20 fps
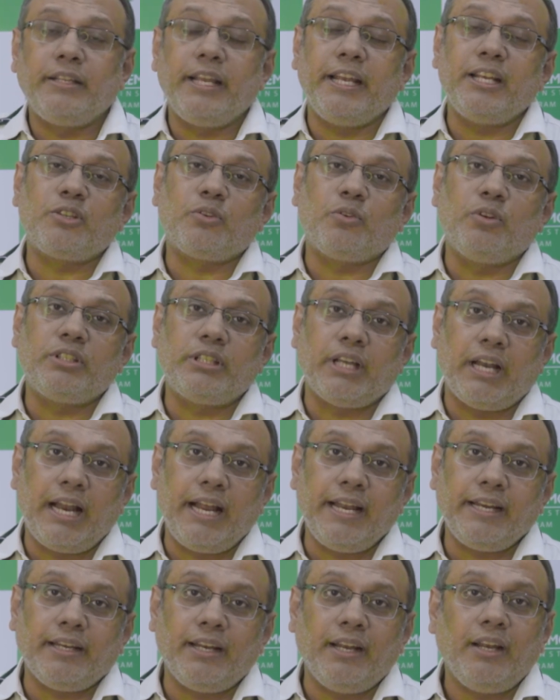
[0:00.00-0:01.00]
देश को
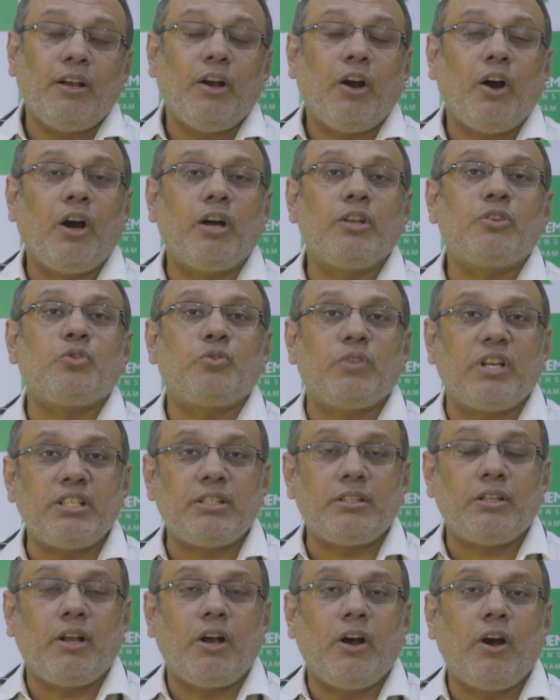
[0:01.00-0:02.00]
चलाएंगे और
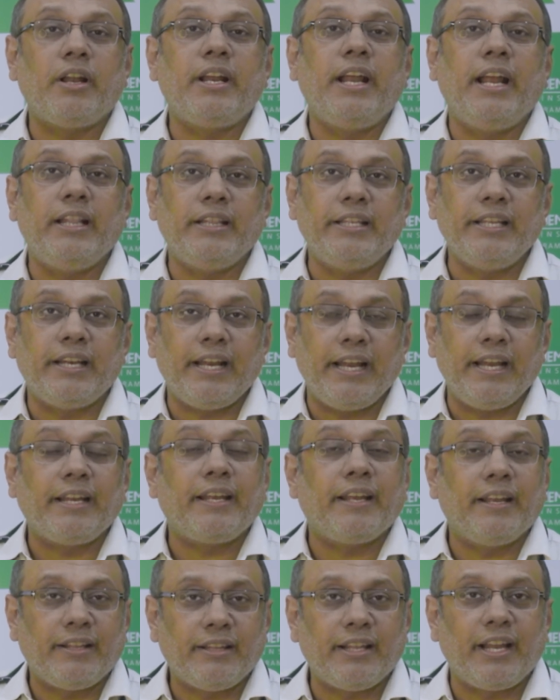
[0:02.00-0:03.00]
स्वस्थ और हेल्दी
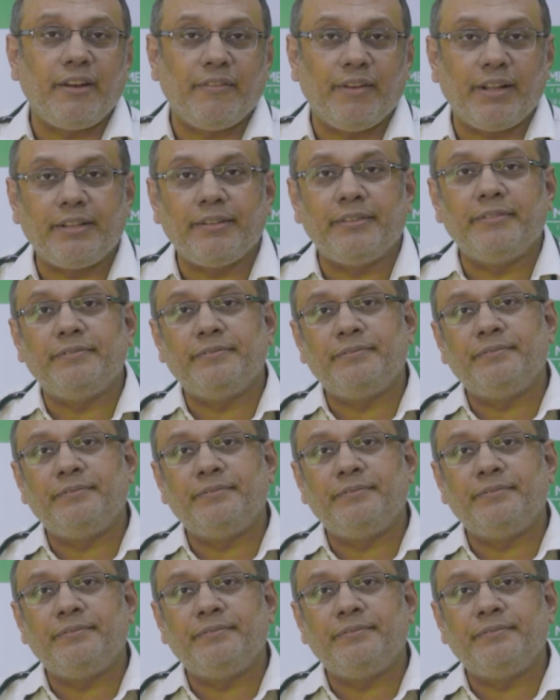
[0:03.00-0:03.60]
रहेंगे धन्यवाद